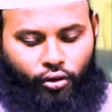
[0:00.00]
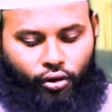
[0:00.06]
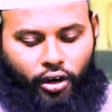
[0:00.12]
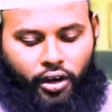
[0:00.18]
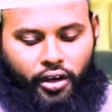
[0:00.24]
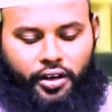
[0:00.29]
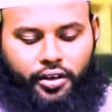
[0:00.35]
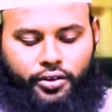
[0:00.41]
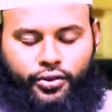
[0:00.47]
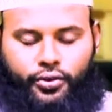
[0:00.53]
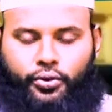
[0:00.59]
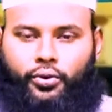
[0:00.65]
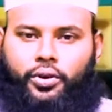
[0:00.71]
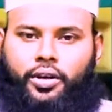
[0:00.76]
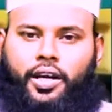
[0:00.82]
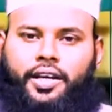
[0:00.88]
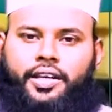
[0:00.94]
কল
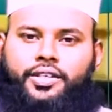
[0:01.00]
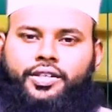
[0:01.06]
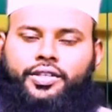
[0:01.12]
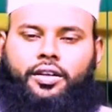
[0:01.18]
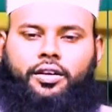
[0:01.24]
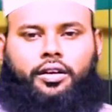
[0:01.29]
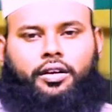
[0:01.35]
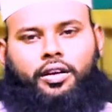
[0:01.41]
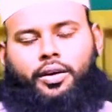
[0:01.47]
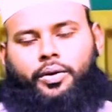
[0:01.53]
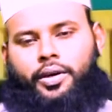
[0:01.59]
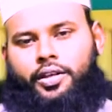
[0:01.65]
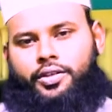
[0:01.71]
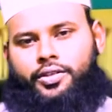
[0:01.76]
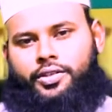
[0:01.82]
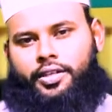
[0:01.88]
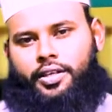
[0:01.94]
রসুল্লাহ সাল্লাহ
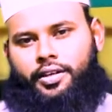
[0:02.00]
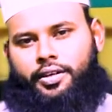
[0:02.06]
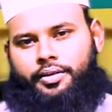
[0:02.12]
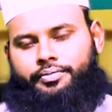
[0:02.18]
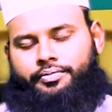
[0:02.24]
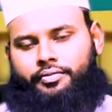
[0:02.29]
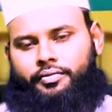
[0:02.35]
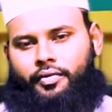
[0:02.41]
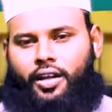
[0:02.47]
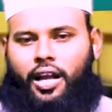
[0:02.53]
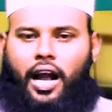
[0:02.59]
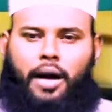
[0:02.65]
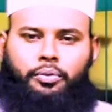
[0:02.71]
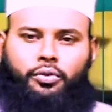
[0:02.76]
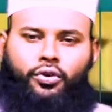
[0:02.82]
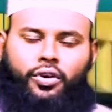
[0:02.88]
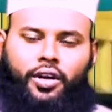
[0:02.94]
আলিয়া সাল্লাম
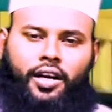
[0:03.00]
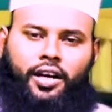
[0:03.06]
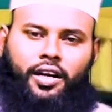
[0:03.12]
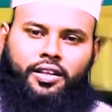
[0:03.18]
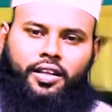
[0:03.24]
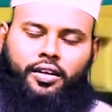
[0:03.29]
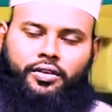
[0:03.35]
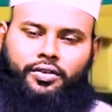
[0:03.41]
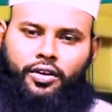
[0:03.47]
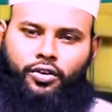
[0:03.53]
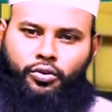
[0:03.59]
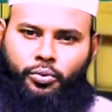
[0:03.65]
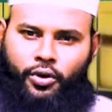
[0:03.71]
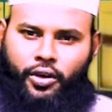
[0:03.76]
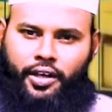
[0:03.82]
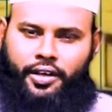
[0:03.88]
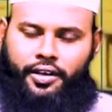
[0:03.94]
আবু রাদি আল্লাহ তালাহ
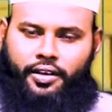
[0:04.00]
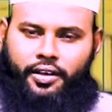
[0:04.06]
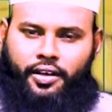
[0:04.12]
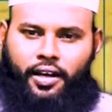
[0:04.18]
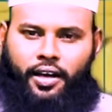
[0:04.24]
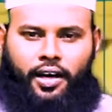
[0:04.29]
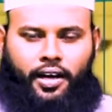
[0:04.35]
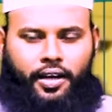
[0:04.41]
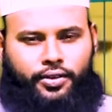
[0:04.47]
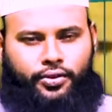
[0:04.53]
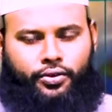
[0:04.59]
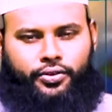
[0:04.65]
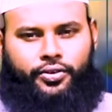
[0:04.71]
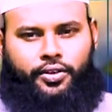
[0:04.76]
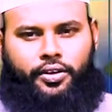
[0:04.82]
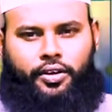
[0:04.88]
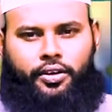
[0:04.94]
বলেন রাসুল
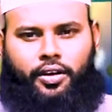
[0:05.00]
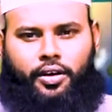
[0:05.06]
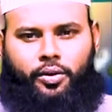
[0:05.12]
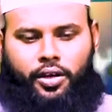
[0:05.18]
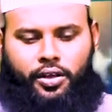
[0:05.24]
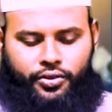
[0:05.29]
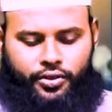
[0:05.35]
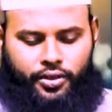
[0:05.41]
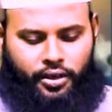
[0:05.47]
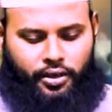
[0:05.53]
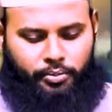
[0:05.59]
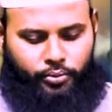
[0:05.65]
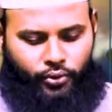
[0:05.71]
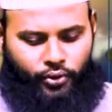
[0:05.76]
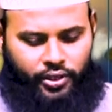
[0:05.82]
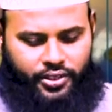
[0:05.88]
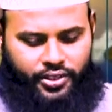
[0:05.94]
সাল্লাহ আলাইহি সাল্লাম
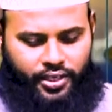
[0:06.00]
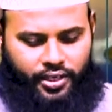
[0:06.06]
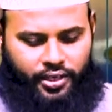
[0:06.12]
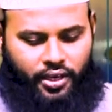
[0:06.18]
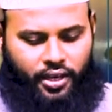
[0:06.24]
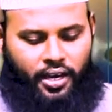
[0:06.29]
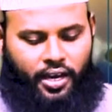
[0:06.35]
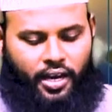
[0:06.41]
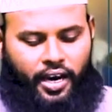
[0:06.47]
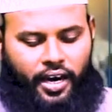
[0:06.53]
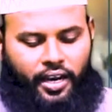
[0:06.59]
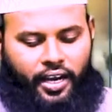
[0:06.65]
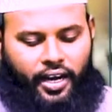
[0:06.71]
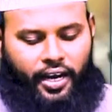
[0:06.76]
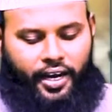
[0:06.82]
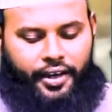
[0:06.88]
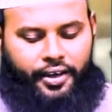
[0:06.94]
বলেছেন
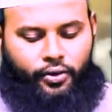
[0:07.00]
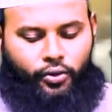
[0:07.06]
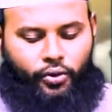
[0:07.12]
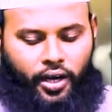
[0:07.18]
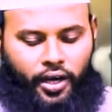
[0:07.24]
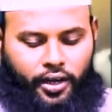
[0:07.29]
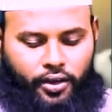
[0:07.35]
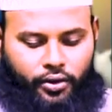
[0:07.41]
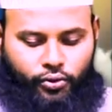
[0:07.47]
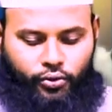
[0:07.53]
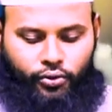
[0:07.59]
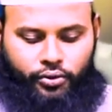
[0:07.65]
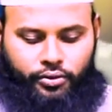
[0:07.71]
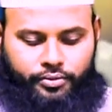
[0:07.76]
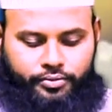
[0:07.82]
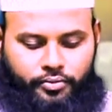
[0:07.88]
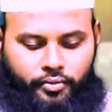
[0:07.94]
আইন ও হাক্কুন
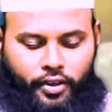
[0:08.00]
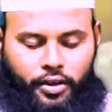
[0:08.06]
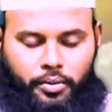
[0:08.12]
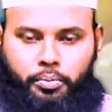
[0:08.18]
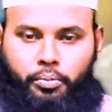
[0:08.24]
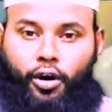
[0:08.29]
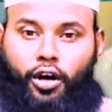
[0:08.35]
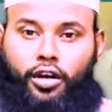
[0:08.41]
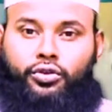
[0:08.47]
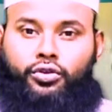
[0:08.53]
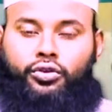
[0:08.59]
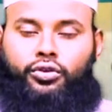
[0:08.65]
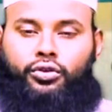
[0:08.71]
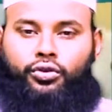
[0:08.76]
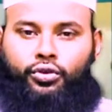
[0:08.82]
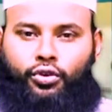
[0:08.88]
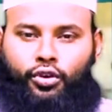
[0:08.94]
বদ
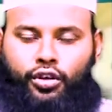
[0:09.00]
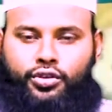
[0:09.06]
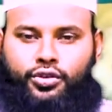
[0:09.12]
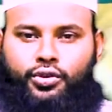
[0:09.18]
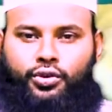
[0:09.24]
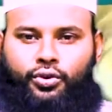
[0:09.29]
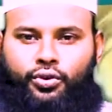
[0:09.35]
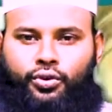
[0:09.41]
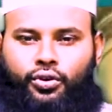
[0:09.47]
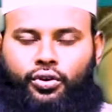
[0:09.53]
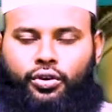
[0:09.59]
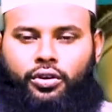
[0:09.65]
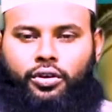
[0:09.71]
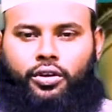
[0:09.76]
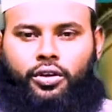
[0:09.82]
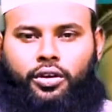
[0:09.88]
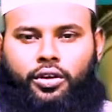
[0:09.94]
নজর
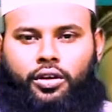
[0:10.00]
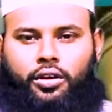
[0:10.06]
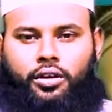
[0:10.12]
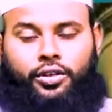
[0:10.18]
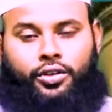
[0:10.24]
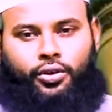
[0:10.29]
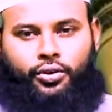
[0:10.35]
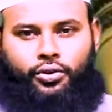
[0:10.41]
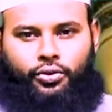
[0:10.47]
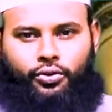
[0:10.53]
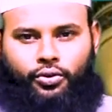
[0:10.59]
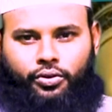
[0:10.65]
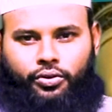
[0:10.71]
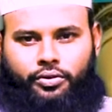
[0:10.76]
সত্য